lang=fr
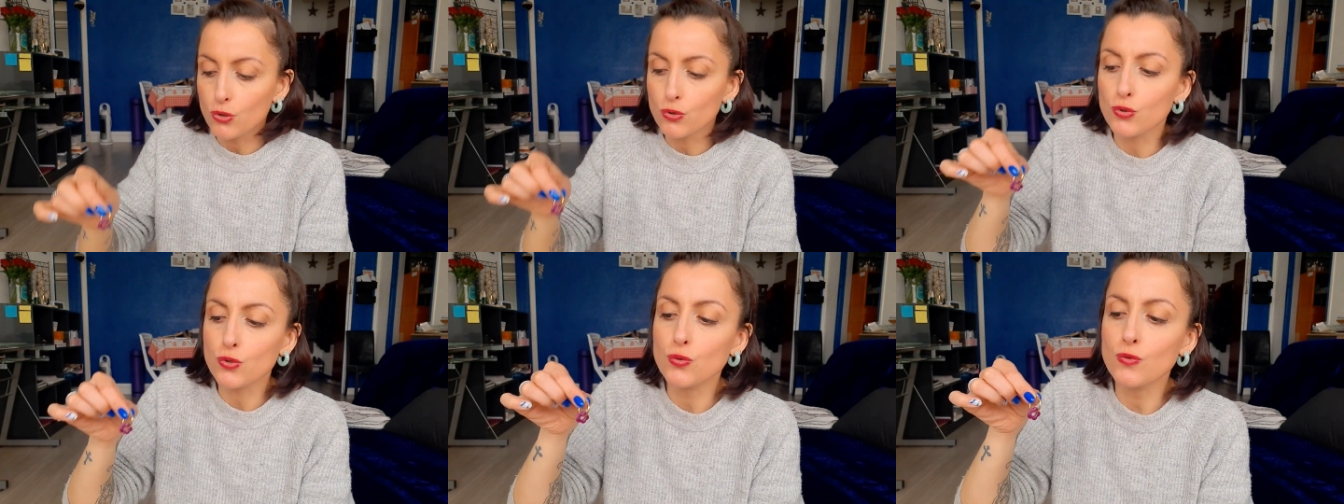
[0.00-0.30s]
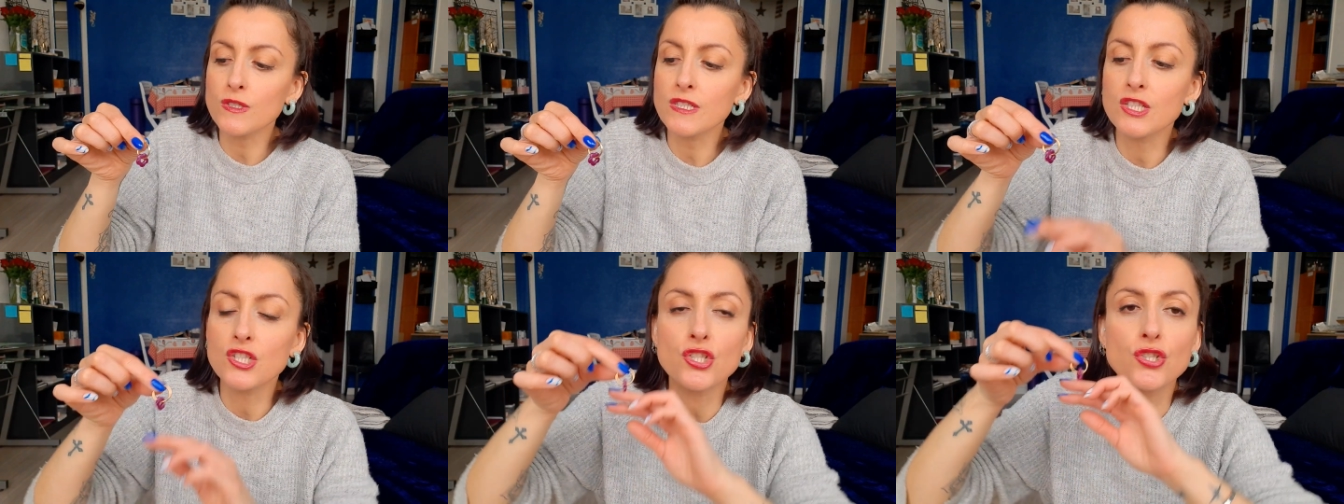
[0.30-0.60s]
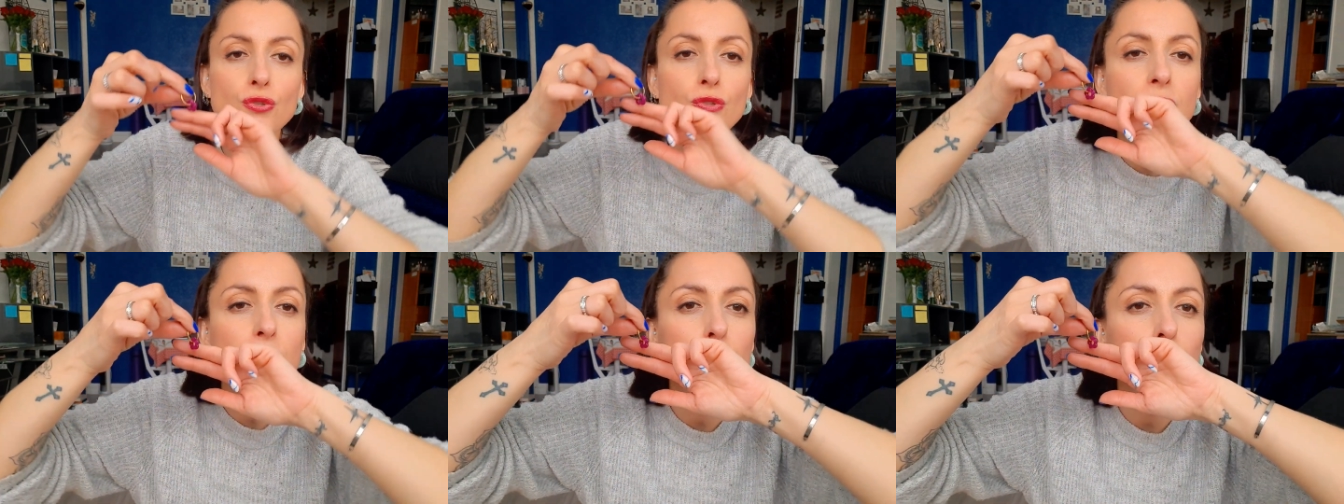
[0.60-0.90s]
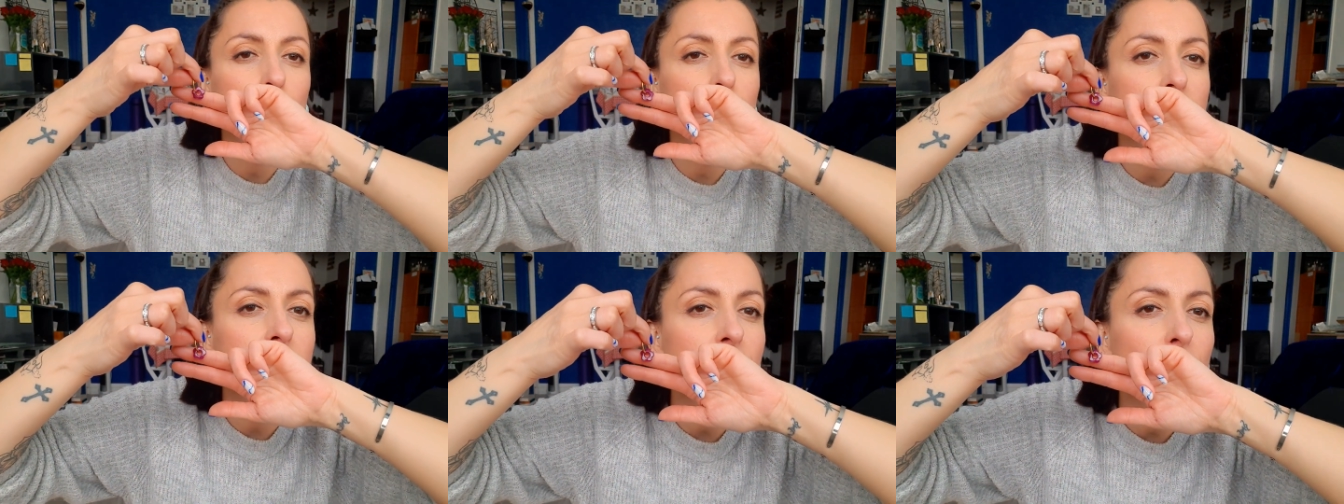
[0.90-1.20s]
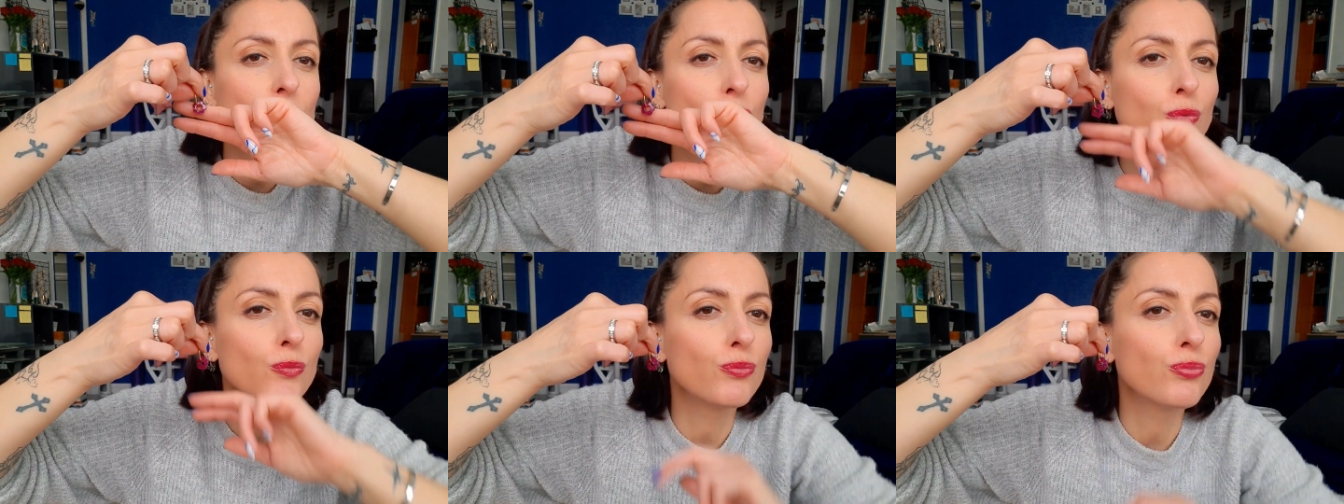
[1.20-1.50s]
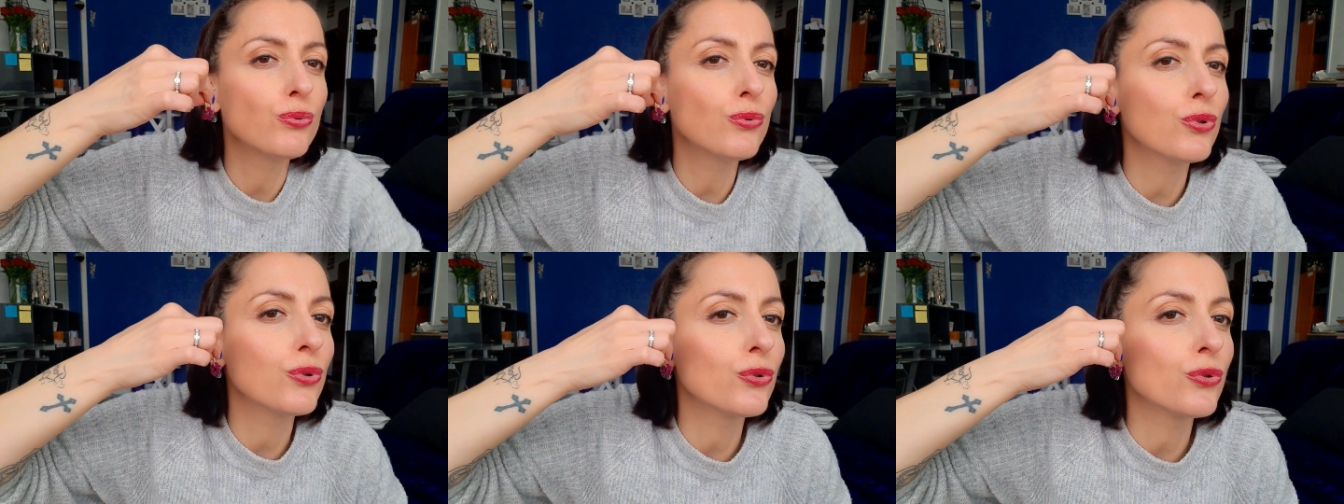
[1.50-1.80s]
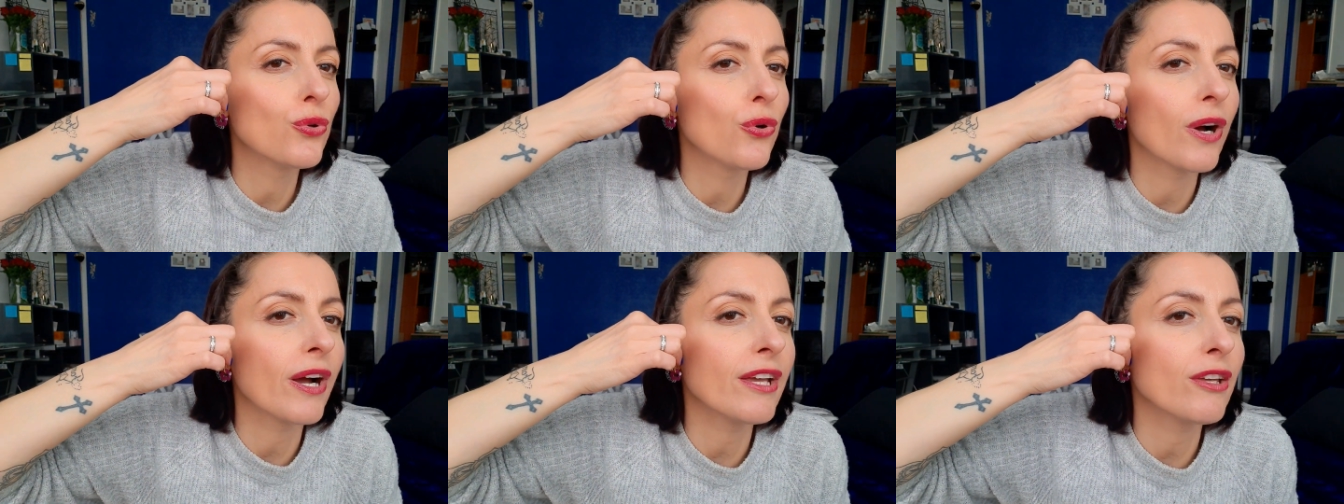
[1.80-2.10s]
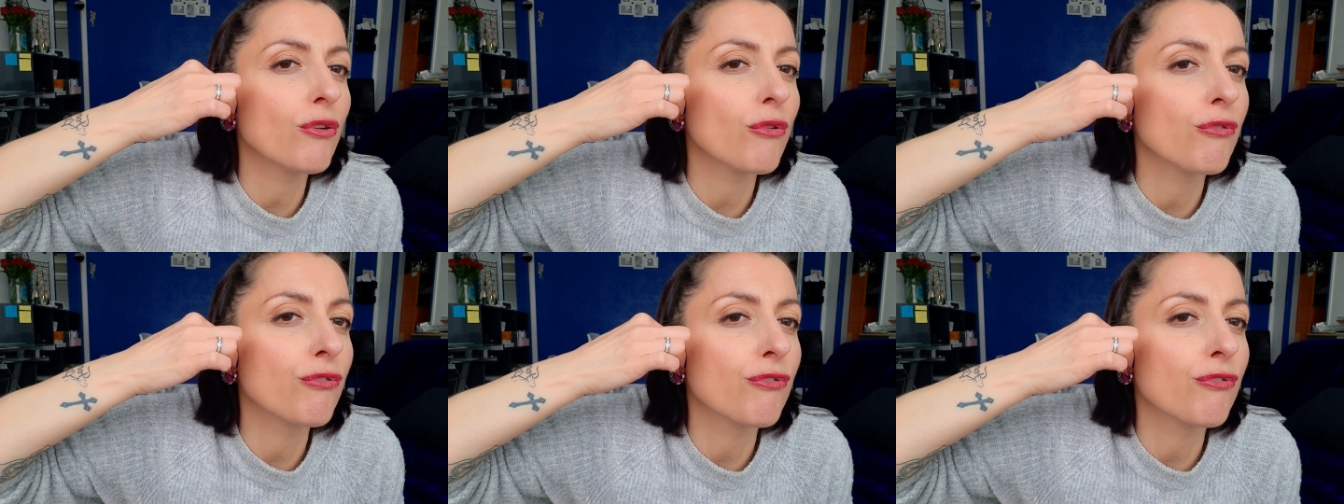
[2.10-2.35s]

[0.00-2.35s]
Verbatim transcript: ce sont ces jolies petites boucles d'oreilles